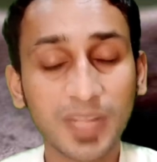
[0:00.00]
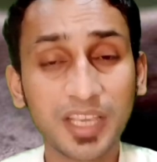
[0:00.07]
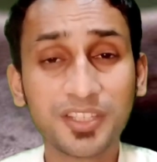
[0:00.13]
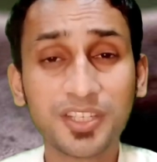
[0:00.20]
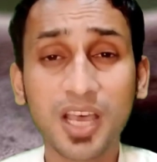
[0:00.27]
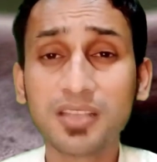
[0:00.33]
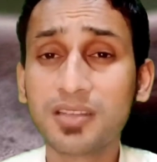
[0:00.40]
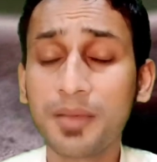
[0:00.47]

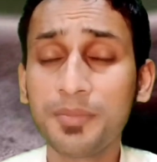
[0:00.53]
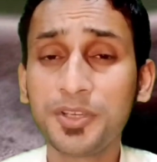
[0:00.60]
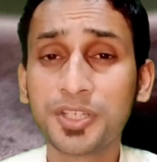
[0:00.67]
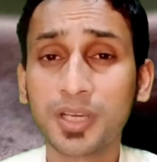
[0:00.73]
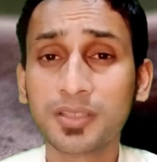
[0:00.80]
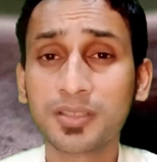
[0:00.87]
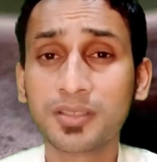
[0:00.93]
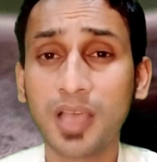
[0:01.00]
इजाज़ नामी
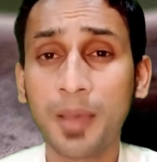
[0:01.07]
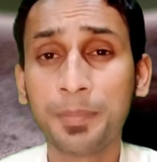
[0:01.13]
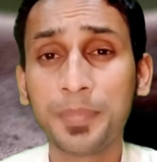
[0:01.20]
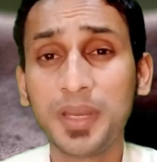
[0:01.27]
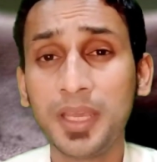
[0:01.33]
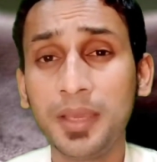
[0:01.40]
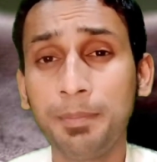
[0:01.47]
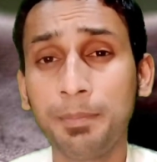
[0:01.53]
शख्स
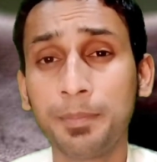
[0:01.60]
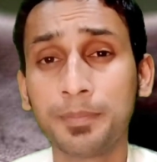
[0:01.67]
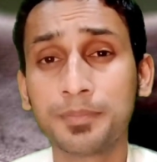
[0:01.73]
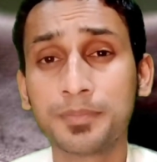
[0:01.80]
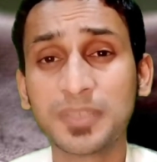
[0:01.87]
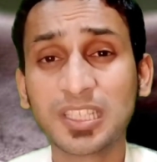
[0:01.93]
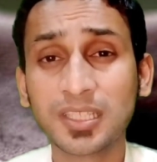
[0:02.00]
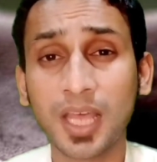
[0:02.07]
अपनी ही
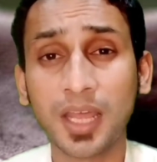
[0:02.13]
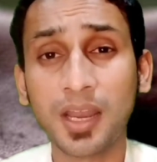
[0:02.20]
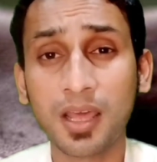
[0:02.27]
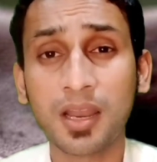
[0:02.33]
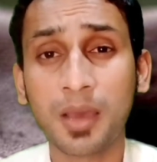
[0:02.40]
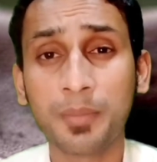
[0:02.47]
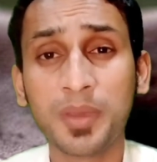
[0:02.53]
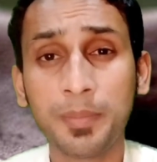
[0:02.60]
सना
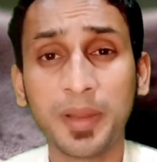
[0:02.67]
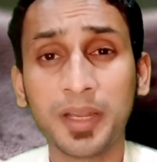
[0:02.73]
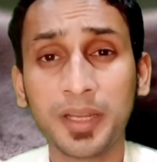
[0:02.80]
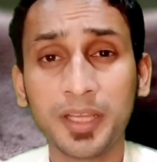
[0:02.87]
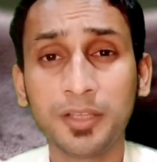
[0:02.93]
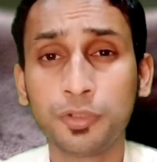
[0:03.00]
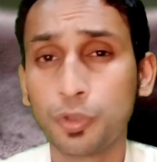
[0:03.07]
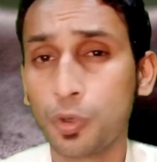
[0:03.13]
नामी
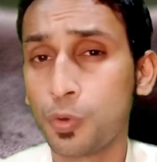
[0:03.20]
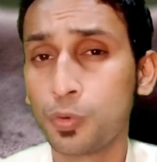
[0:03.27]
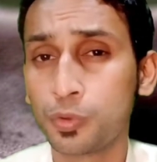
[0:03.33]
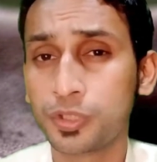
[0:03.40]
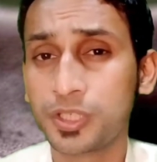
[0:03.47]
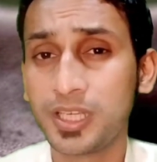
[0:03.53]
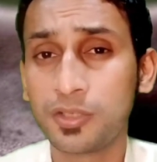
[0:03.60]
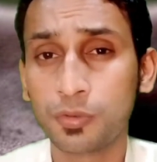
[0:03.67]
बेटी जो
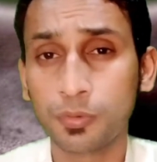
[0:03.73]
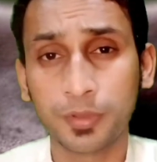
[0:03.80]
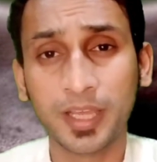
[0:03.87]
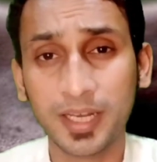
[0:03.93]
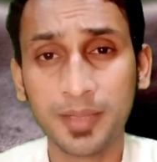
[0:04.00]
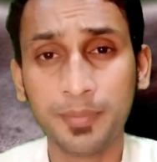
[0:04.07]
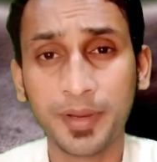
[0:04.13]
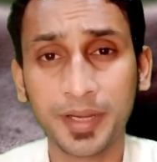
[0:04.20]
उसकी
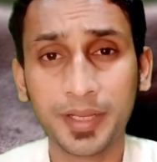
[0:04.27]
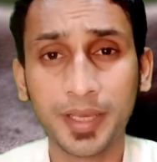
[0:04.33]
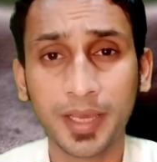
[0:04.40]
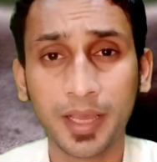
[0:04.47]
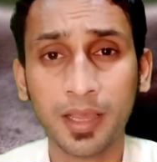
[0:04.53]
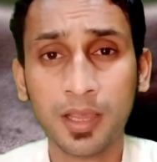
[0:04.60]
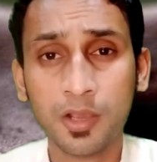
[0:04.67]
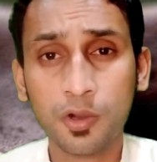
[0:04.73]
सुतीली बेटी
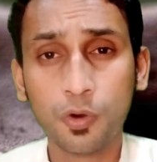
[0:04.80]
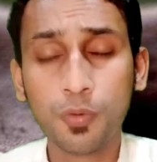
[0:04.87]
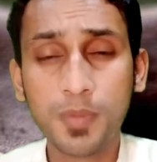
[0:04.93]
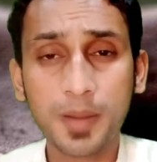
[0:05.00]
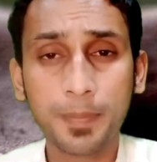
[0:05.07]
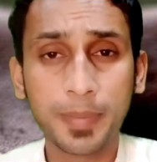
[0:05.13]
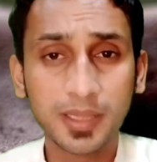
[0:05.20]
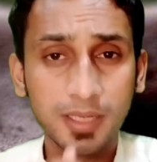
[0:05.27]
है
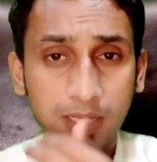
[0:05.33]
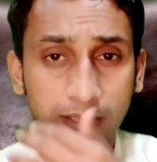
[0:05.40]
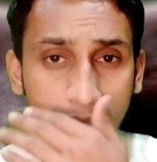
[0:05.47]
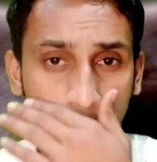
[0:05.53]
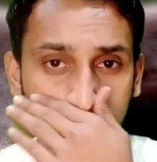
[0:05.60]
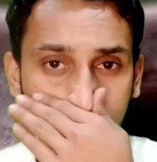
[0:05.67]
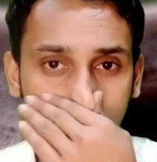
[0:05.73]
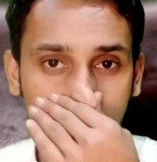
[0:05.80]
उम्र पंद्रह
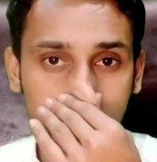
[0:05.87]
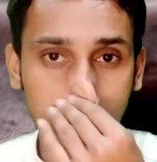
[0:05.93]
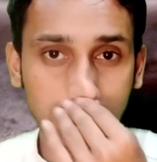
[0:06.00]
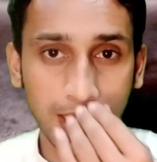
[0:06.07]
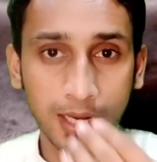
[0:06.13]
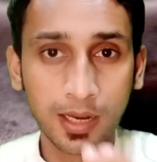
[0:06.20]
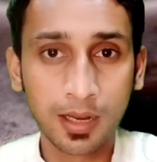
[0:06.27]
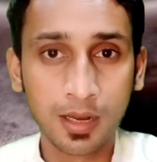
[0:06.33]
से सोलह
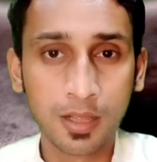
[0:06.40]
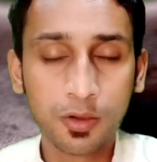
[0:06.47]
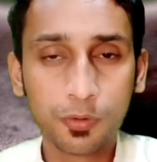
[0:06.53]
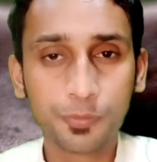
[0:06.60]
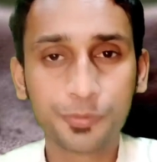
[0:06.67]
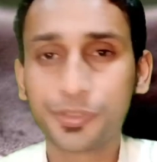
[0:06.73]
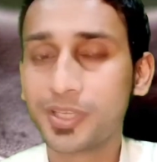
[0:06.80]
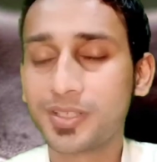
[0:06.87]
साल
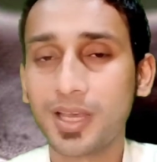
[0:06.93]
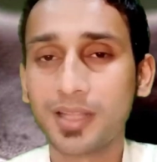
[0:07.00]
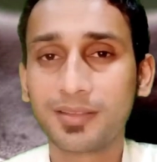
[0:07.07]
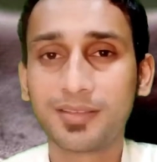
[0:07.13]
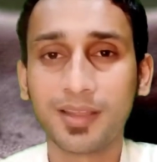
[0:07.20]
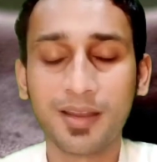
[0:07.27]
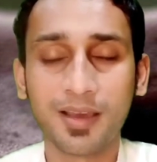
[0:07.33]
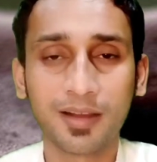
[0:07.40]
उसके
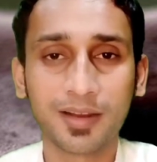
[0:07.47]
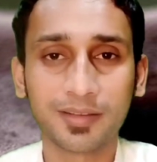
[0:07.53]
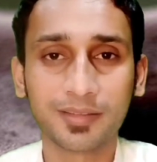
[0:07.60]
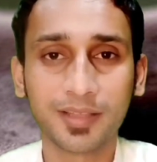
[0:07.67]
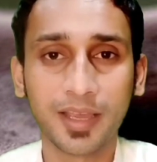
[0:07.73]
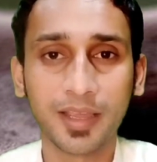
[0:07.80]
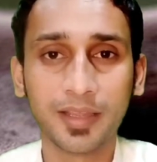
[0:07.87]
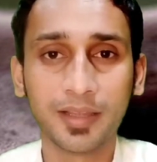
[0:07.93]
साथ जना
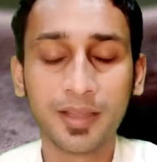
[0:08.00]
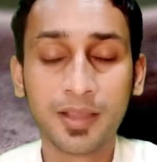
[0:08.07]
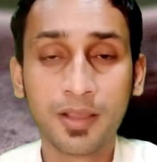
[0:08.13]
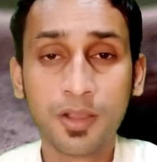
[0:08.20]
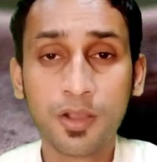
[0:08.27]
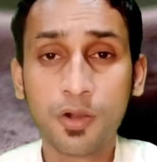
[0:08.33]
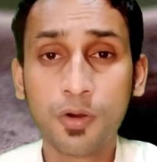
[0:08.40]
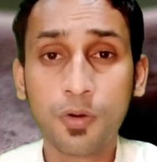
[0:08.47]
करता है
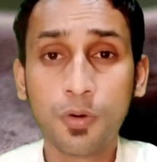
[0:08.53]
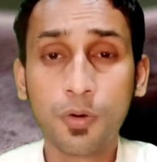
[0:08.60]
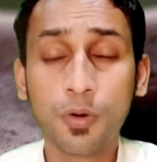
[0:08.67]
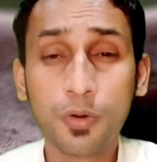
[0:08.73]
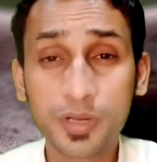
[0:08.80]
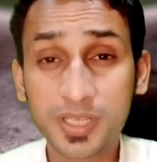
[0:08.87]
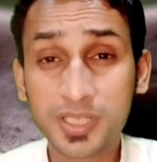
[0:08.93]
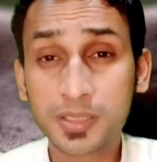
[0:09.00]

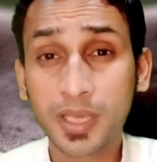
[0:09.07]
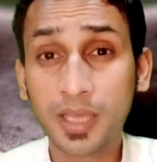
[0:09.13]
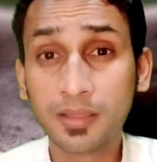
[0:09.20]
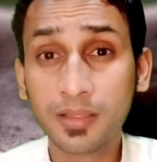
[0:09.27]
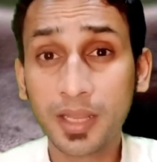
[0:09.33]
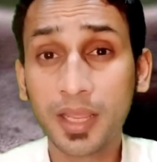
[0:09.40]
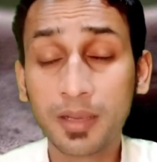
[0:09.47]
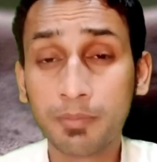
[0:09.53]
और इसके
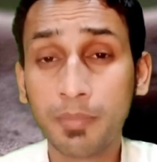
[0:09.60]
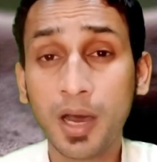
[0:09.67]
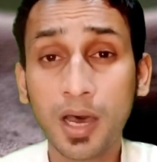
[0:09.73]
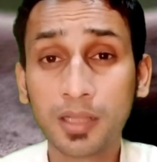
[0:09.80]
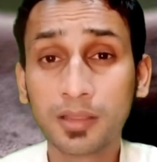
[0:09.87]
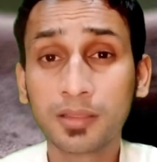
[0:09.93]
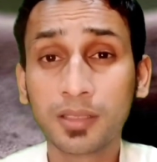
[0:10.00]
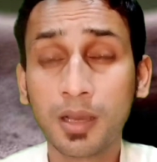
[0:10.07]
अंदर एक
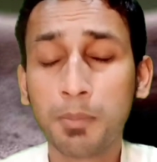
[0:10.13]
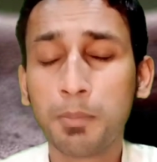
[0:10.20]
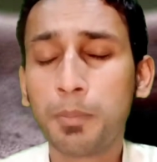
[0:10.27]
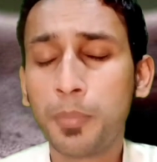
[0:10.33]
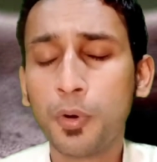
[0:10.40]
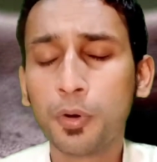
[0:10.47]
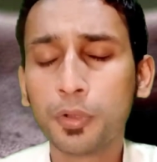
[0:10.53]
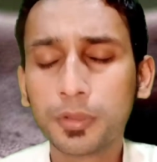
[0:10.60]
बात का
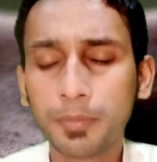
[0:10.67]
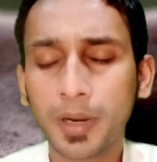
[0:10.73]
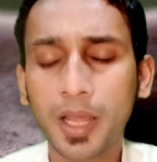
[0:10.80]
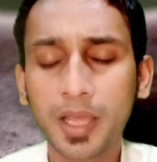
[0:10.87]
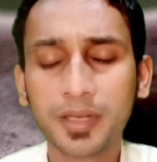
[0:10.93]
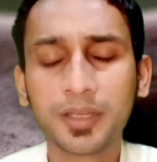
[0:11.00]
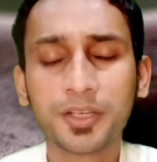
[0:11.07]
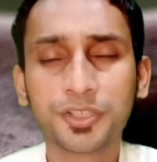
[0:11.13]
बहुत
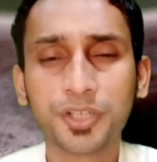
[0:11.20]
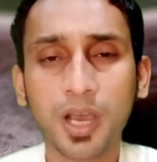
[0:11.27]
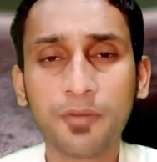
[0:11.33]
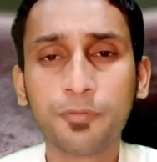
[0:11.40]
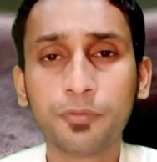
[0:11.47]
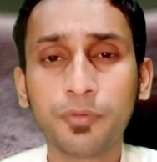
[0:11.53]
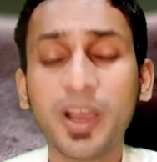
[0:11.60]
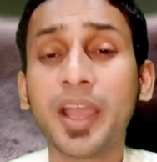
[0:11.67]
बड़ा
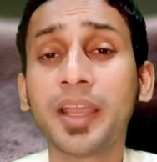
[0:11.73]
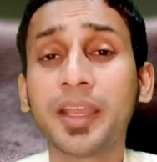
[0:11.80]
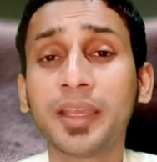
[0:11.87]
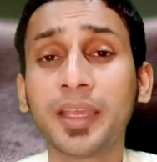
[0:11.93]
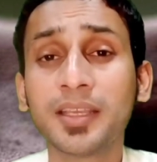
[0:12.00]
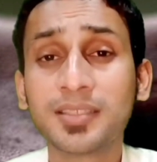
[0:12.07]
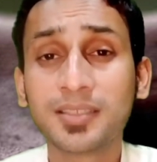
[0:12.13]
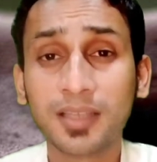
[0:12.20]
इंकशाफ हुआ है
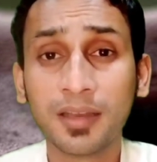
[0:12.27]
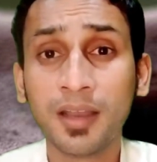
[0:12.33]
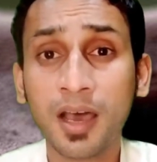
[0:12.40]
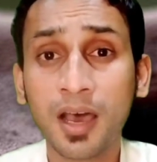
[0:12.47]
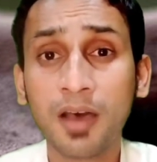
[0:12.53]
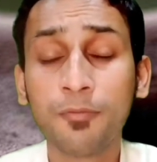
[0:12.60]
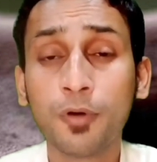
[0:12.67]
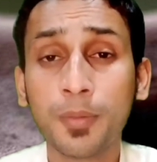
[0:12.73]
कि जना
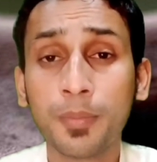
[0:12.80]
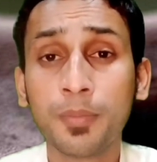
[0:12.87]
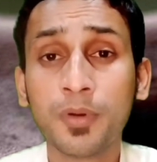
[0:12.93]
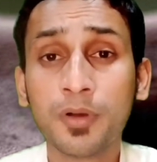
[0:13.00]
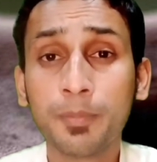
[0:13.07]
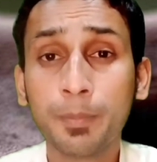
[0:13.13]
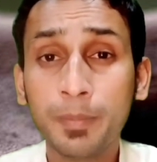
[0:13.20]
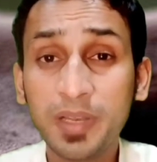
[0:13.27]
वो
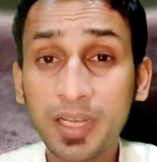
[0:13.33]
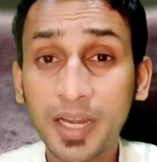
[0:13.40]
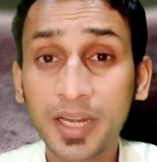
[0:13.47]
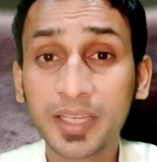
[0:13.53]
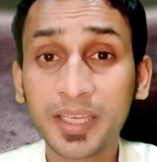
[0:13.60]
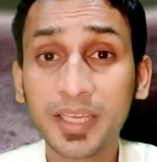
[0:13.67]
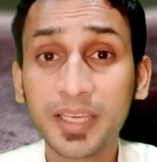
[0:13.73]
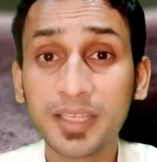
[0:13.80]

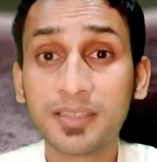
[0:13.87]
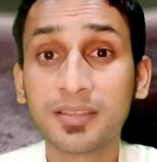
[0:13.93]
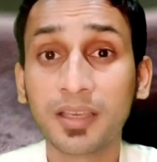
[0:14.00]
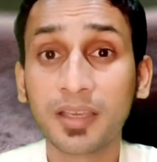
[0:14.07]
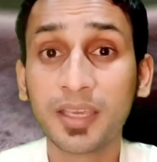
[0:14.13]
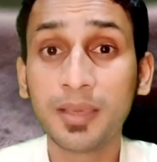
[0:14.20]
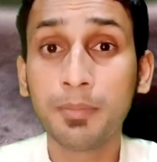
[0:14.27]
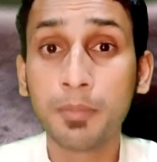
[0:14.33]
लड़की की
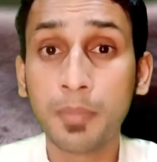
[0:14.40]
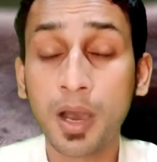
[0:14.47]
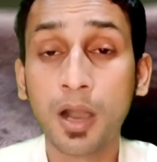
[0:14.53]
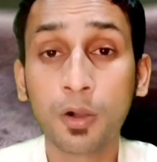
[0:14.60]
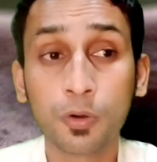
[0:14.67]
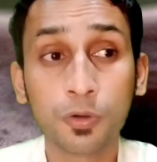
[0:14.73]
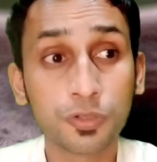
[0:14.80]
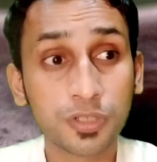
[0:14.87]
सगी
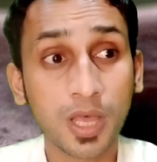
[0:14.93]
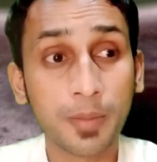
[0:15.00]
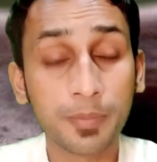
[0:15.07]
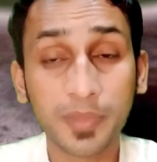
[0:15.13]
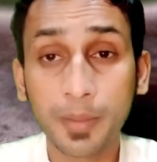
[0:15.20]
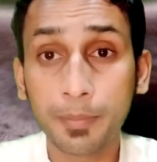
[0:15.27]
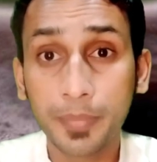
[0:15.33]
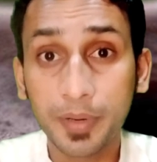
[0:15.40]
माँ को
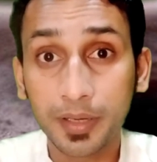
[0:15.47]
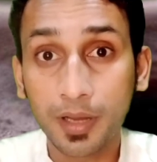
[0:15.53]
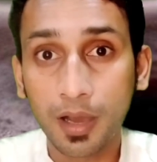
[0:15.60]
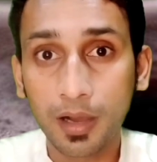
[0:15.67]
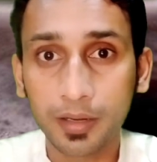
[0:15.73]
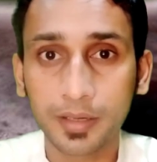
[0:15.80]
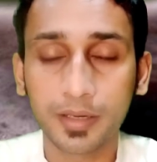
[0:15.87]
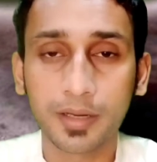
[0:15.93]
सामने
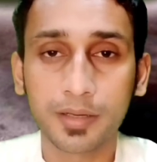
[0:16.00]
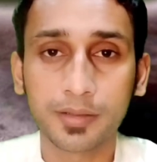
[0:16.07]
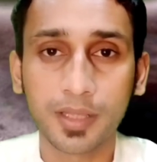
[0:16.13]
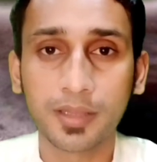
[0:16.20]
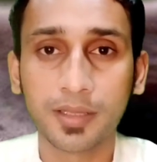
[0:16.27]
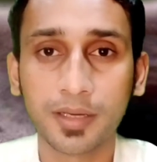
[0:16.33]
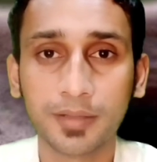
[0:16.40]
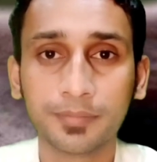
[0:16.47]
बिठा कर
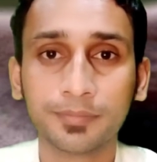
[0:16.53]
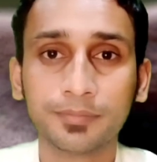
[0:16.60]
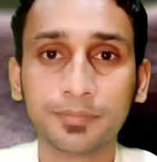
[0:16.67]
करता था